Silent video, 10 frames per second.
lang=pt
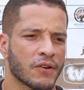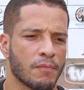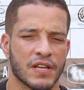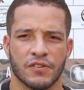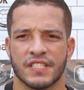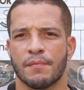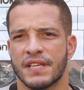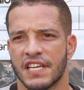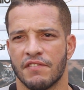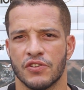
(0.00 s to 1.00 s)
o Amazonas está
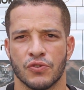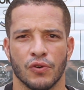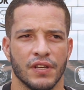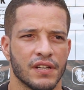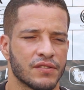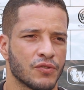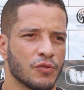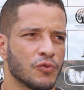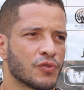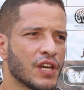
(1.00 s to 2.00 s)
bem servido de goleiros,
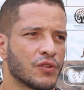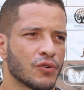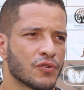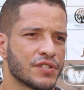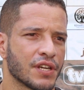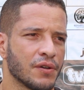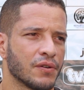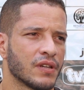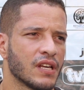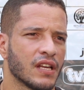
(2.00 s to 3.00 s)
todo mundo que entrou
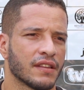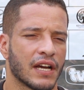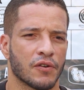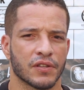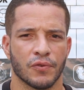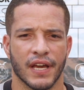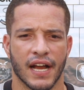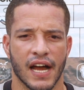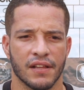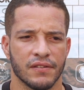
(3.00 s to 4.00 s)
conseguiu dar conta do
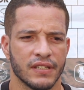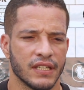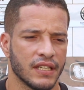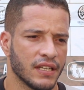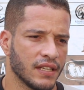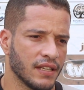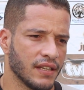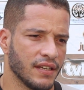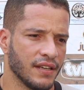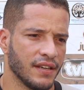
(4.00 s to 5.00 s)
recado.
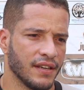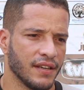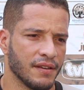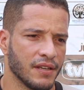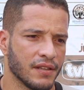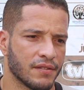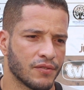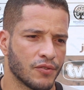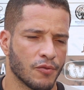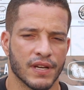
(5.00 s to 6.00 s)
E
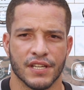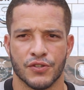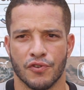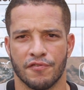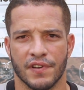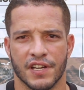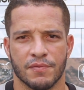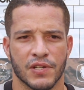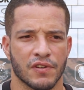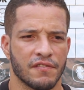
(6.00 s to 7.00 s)
estou bastante
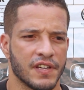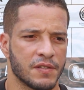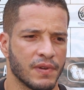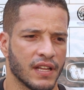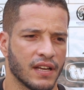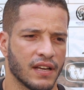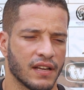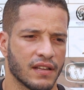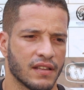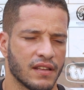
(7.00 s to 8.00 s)
confiante mais uma vez
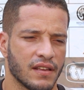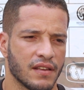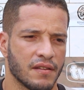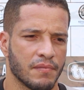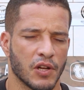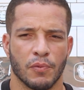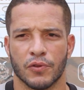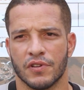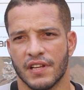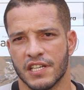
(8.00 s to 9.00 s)
pela, pela
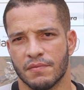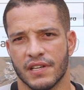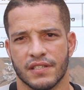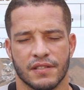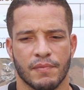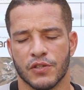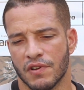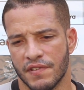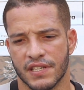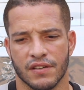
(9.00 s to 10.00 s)
oportunidade mais, mais
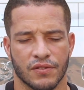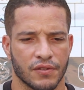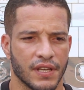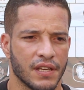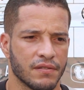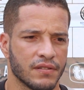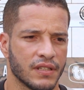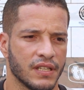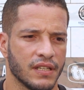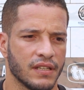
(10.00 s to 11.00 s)
uma vez que eu estou tendo.
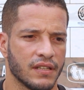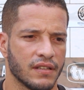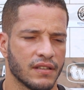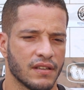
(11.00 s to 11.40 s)
E